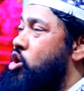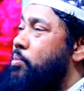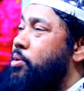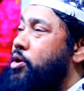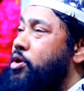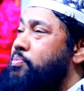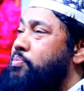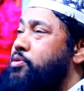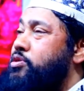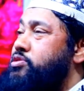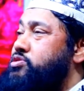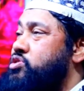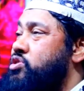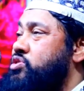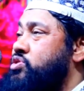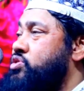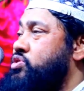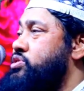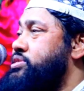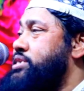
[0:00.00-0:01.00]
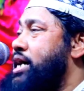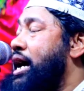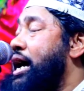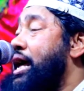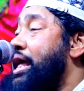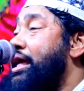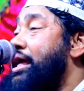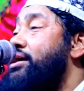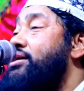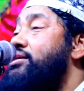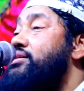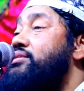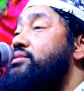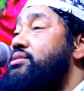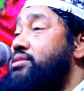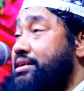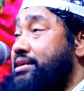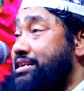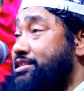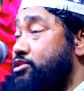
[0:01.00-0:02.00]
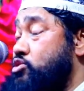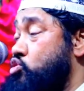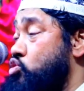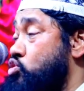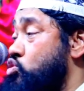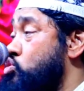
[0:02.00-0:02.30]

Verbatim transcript: কবর পর্যন্ত যায় কিন্তু